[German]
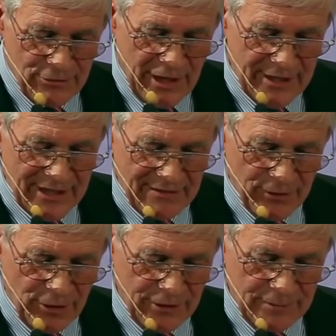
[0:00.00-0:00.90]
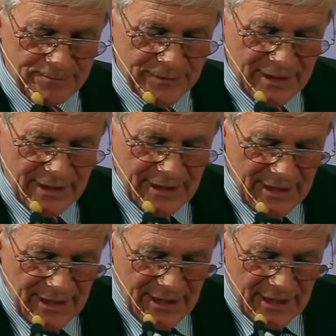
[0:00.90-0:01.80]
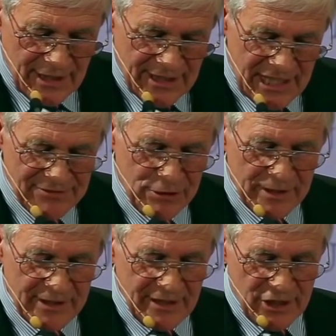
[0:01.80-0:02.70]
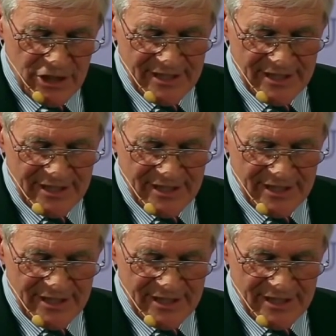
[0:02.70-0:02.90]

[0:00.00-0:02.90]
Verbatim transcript: vor einigen Wochen. Jetzt will man die